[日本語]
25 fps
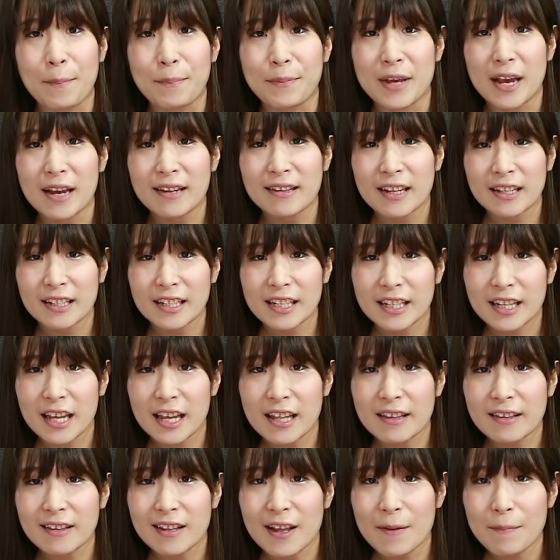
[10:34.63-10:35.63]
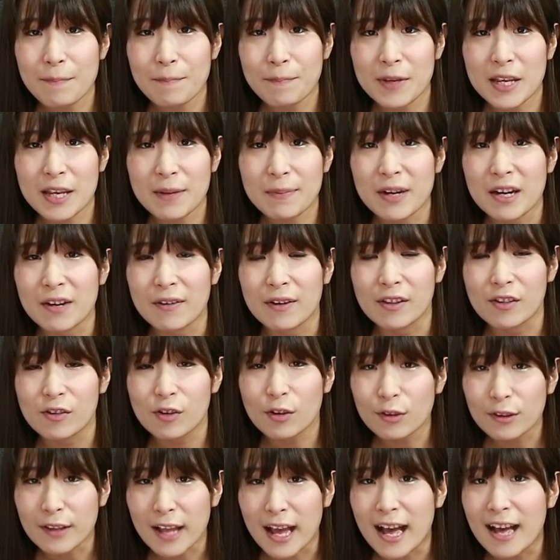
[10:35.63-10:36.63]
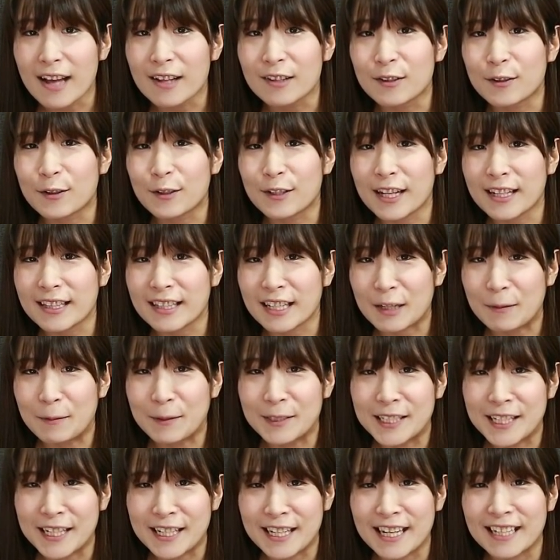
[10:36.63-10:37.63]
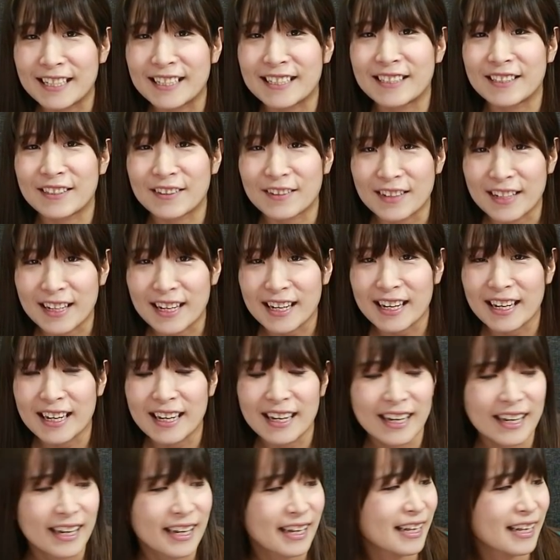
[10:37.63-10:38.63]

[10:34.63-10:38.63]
宮崎県産ピーマンはちょっと反則だったかもしれないですよね。